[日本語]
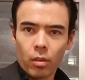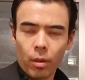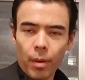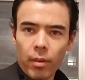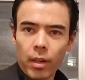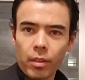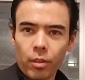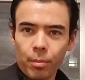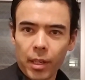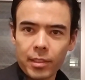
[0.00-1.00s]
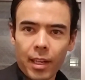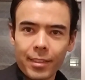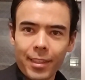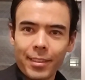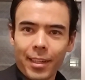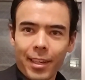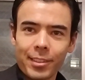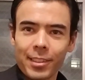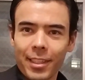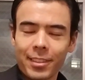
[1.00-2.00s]
こんばんは、日本の皆さん、
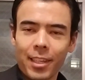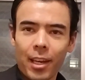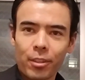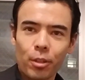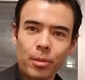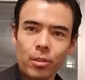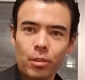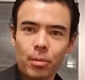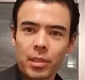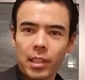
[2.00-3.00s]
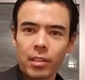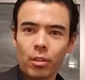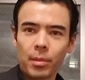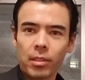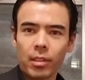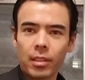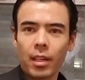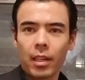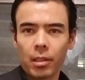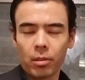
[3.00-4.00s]
ザンタカシです。今日も YouTube チャンネルを見てくれて
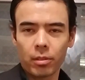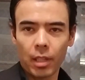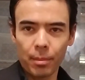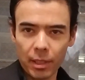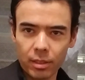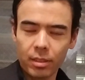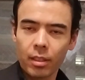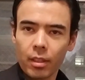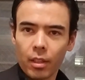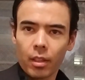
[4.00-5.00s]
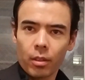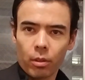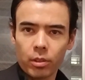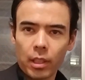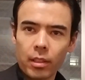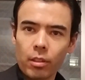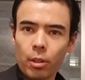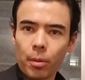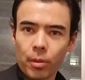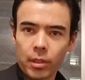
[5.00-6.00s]
ありがとうございます。このチャンネルの
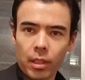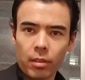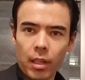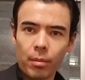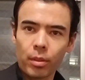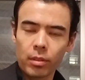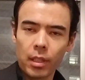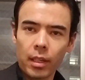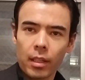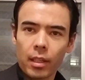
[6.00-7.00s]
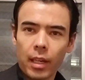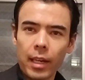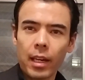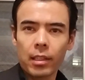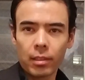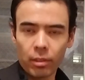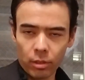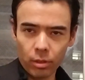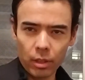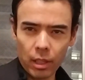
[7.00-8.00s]
ほぼ目的は、僕が海外での、
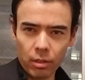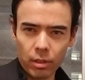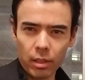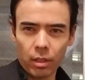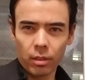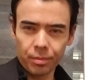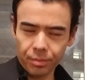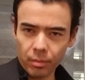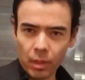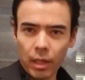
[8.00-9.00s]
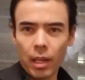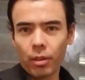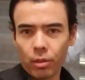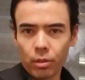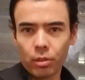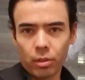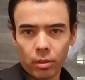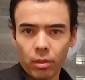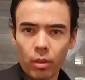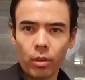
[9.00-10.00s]
えー、と出ている英語の
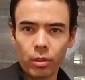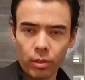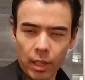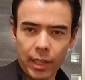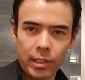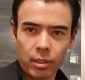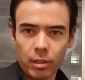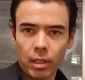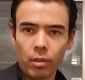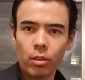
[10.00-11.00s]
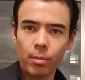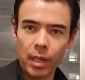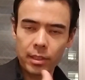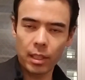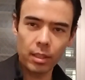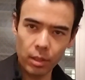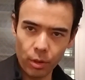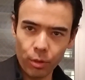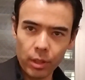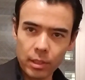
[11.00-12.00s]
ニュースを読んで解釈して、日本の皆さんに日
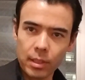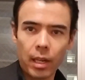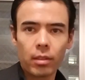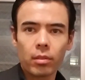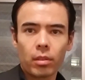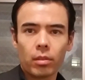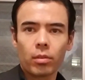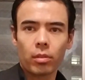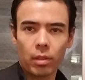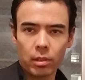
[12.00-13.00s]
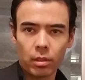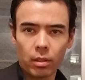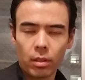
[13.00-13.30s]
本語で伝えるということです。